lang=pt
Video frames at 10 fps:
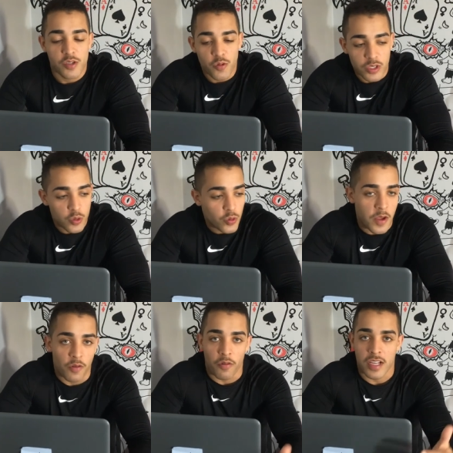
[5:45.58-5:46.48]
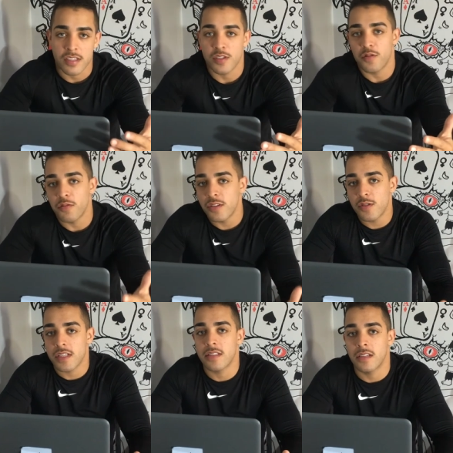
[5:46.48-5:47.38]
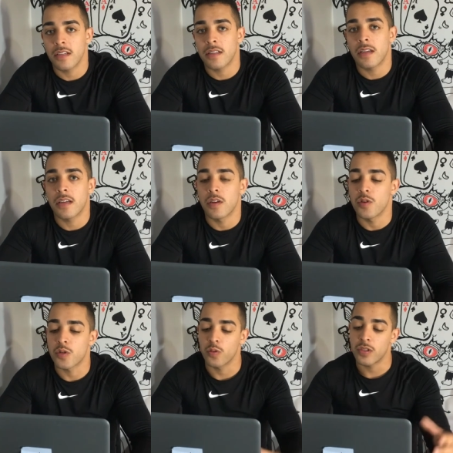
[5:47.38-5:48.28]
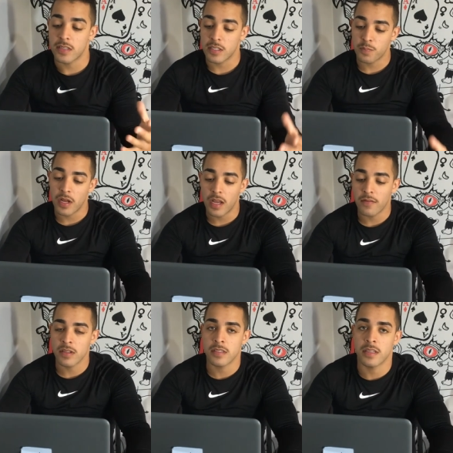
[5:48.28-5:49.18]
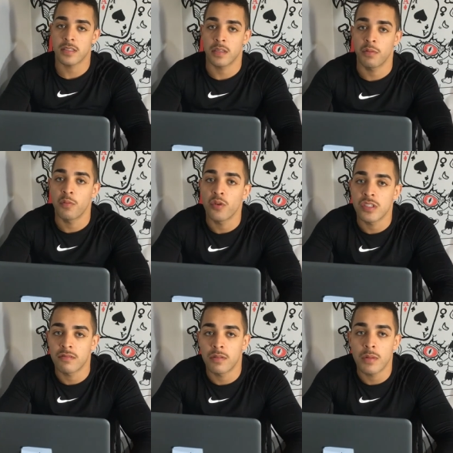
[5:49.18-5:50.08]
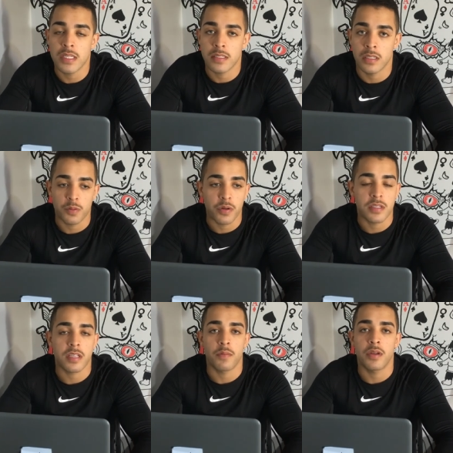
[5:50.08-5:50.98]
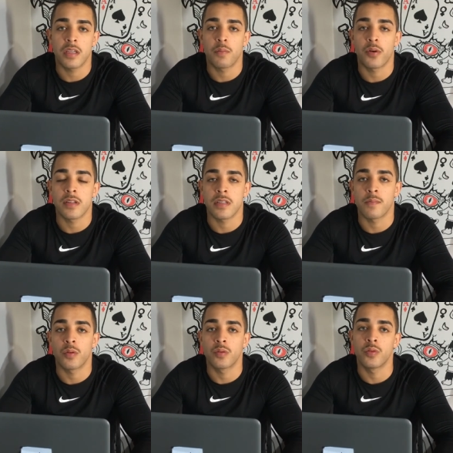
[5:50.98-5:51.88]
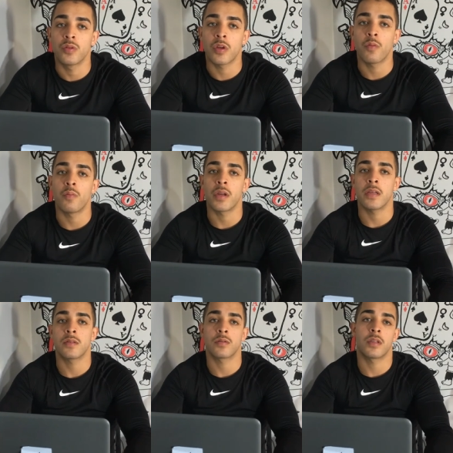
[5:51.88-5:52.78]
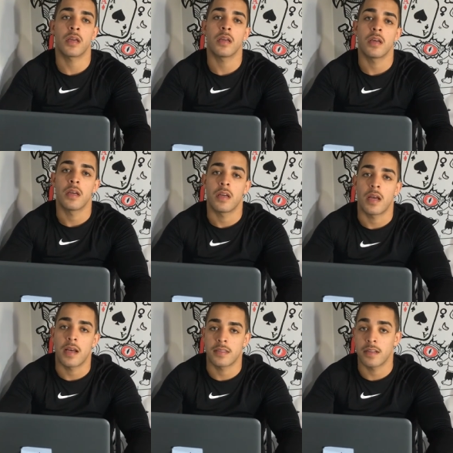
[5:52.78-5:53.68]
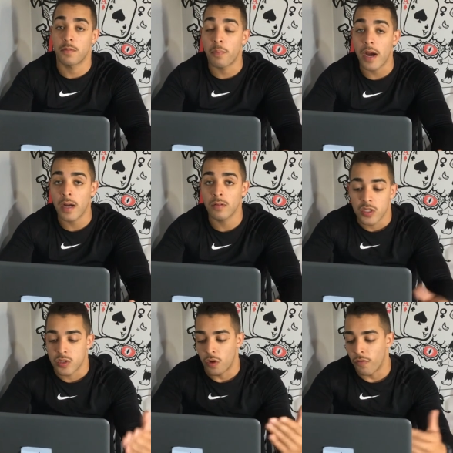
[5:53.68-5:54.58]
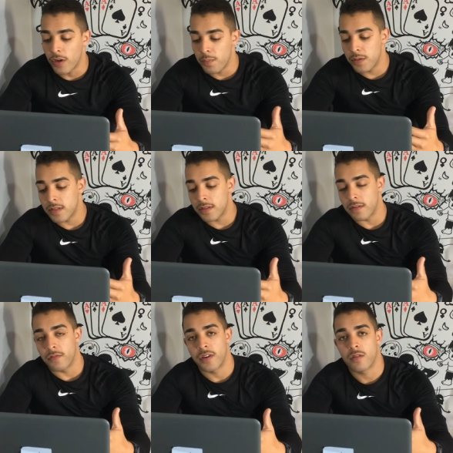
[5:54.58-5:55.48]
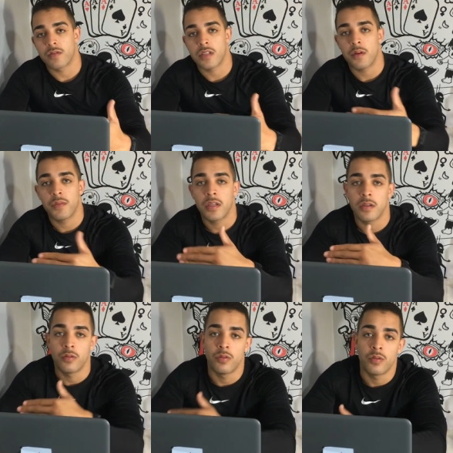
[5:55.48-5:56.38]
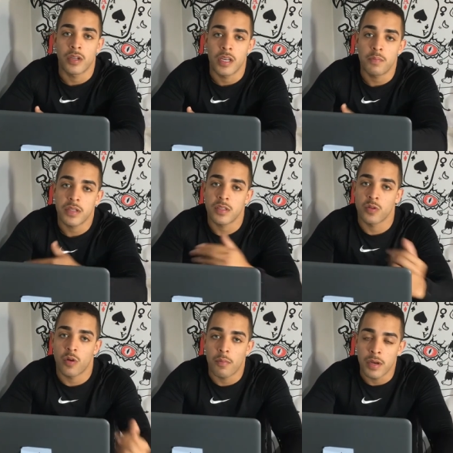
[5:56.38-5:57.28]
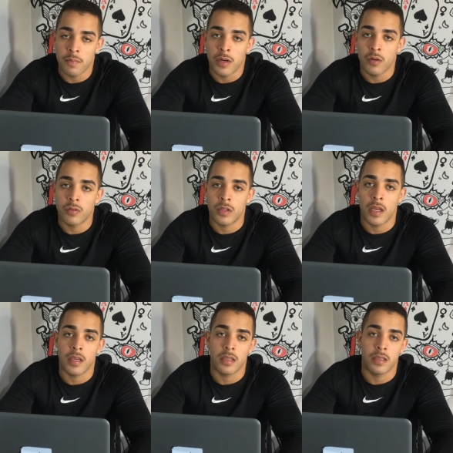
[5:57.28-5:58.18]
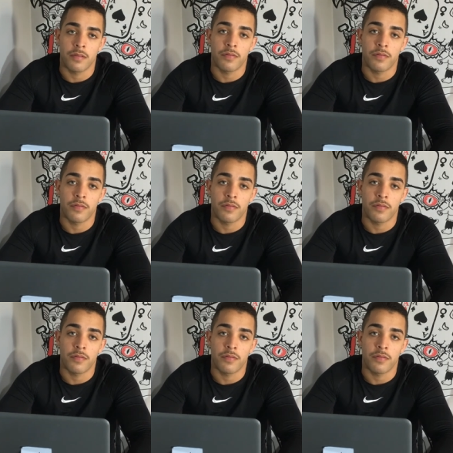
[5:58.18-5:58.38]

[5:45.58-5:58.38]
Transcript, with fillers: quando eu assisto um vídeo assim, né? Eu escuto essas palavras assim, me motiva bastante. Percebe que, por exemplo, tudo tem um preço, né? a ser pago. Só o Felipe Franco sabe o que ele precisou abrir mão, né, e